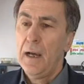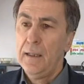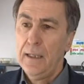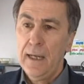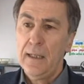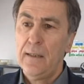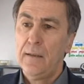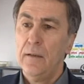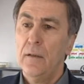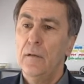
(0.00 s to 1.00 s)
haben
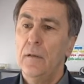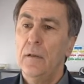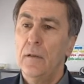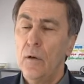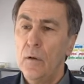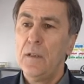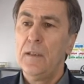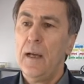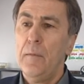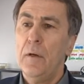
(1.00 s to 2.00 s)
jetzt
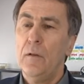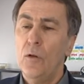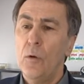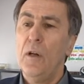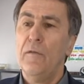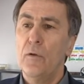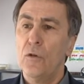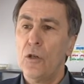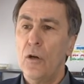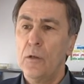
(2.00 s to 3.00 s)
Trotzdem nochmal einen
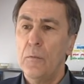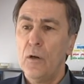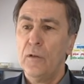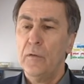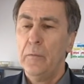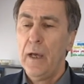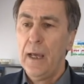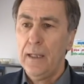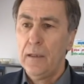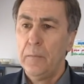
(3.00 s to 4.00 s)
Vorschlag gemacht von einem
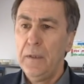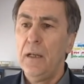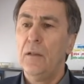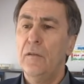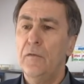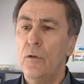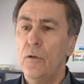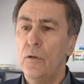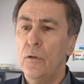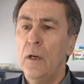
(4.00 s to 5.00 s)
etablierten
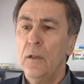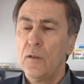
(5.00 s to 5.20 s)
Vorgehen,